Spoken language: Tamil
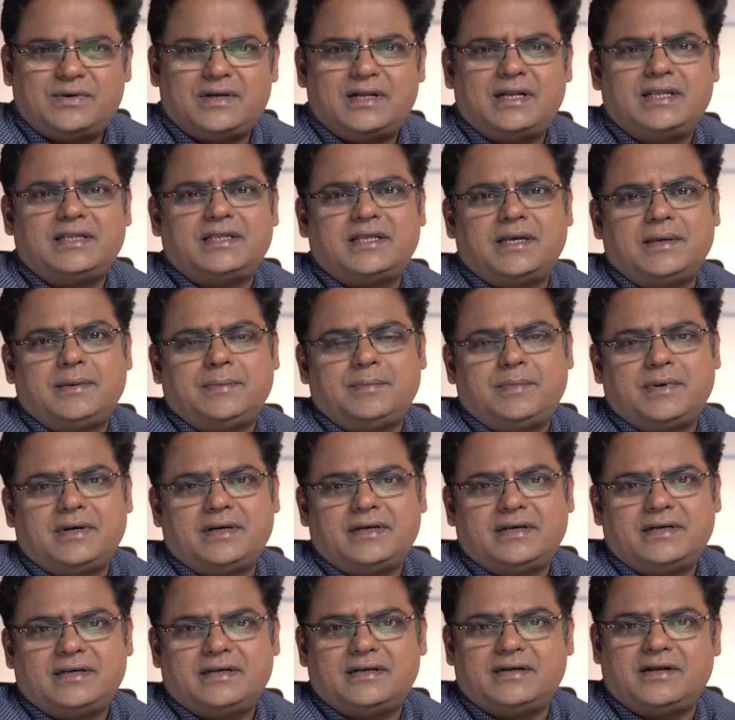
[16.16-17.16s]
வேணாலும்
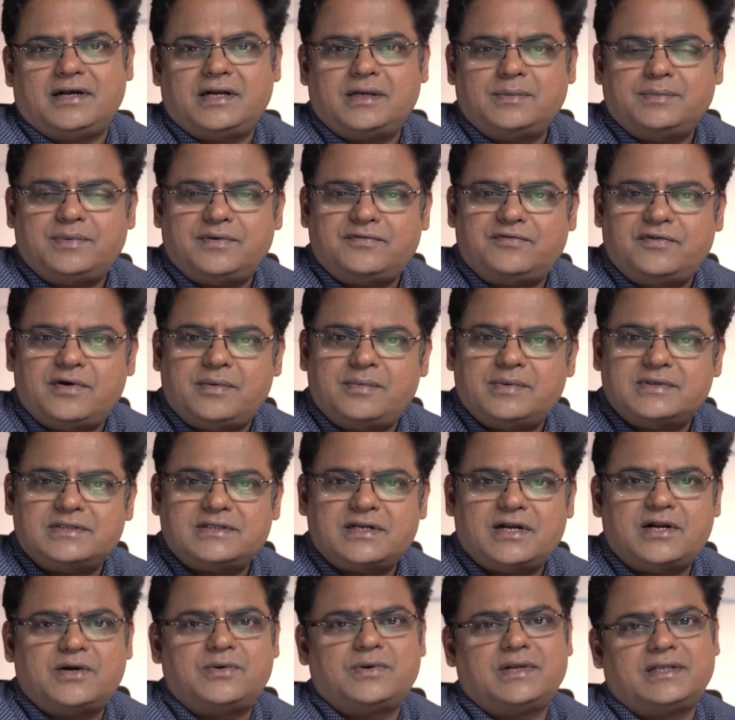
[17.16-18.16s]
தாங்கிப்பாங்க நான்
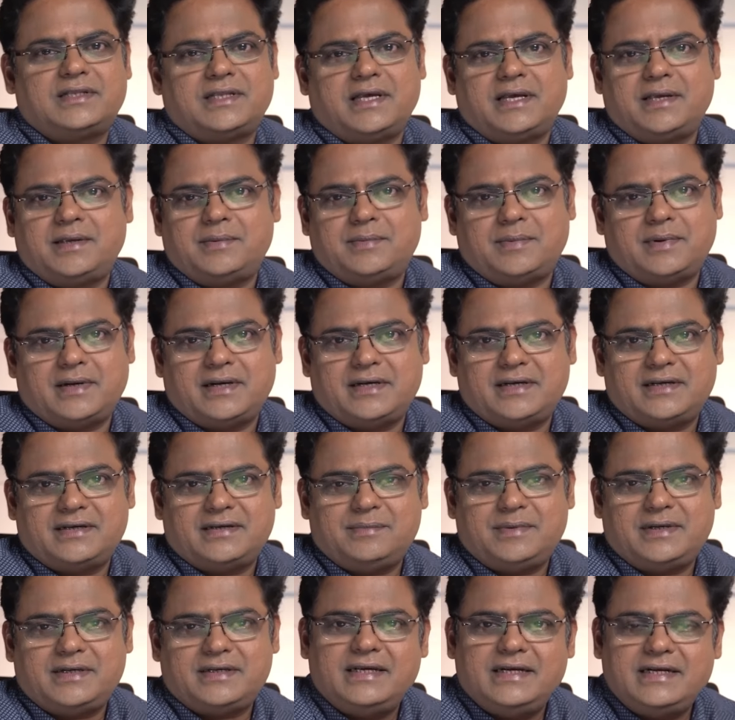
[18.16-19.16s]
பர்ஃபார்மன்ஸ் எல்லாம் கூட தாங்கிப்பாங்க
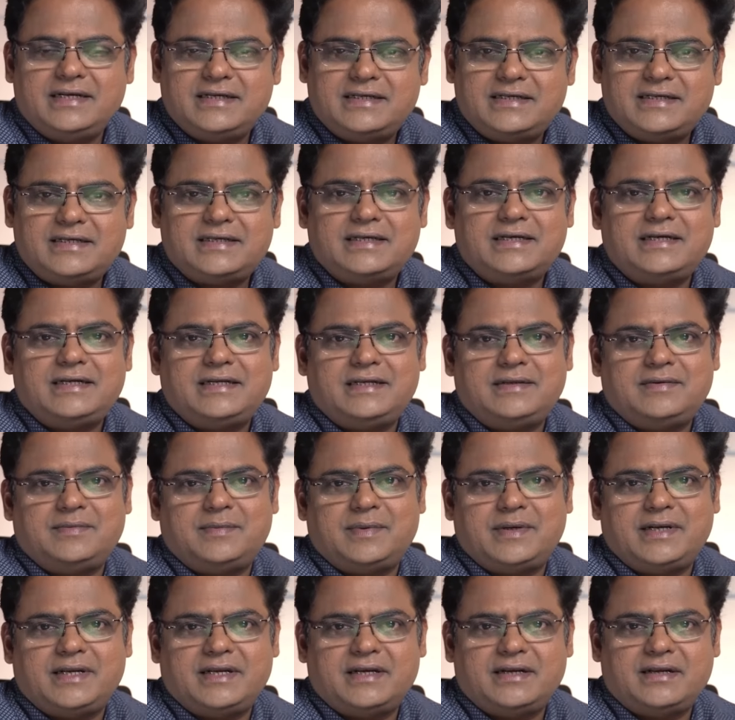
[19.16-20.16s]
பட் இன்டெகிரிட்டியை
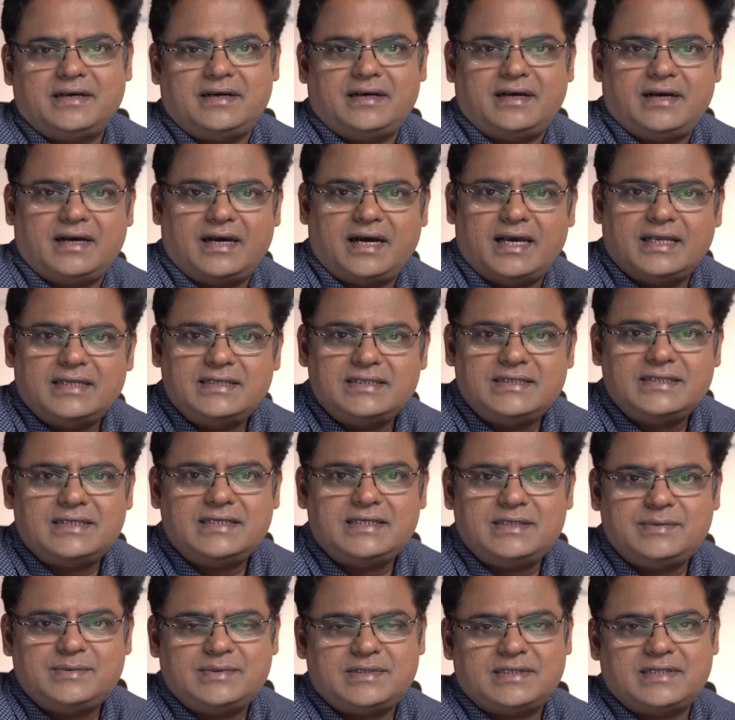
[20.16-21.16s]
பண்ணிங்கன்னா அஞ்சே
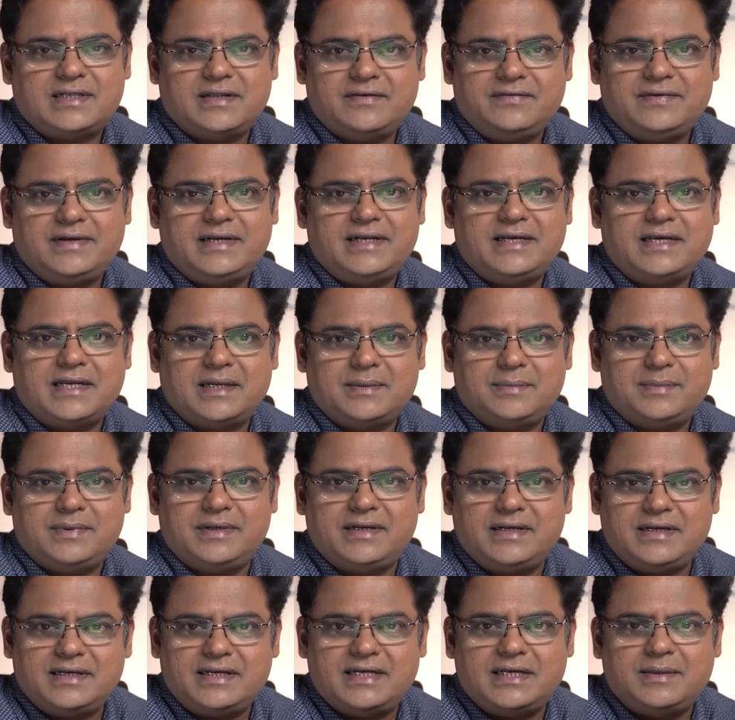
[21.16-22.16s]
நிமிஷத்தில் வீட்டுக்கு
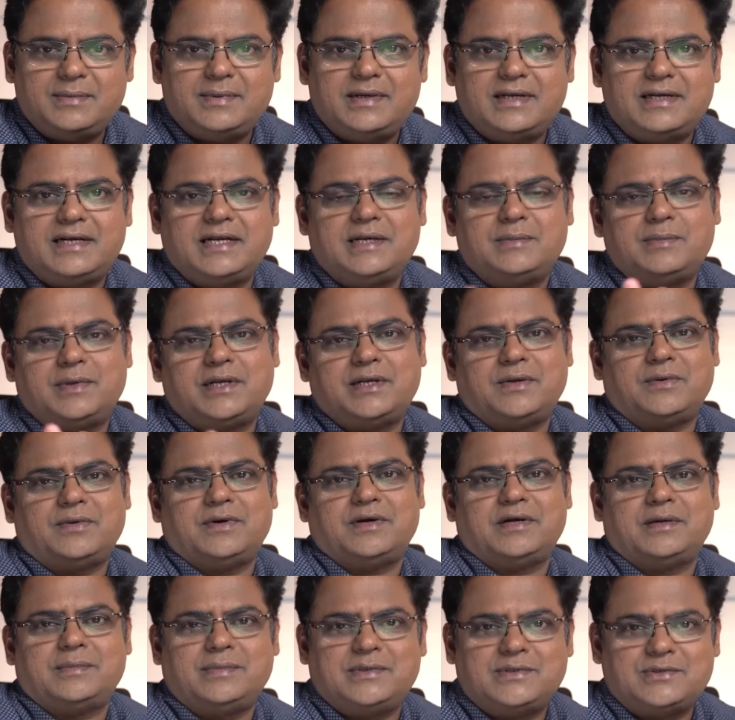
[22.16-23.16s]
அனுப்பி டேபிளை க்ளீன்
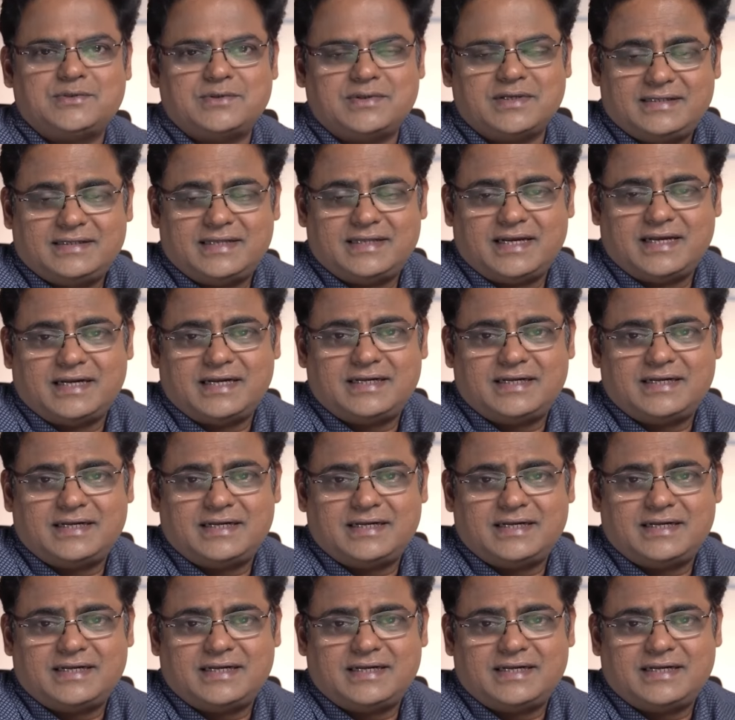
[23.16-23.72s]
பண்ணிடுவாங்க அப்படின்னு சொல்லி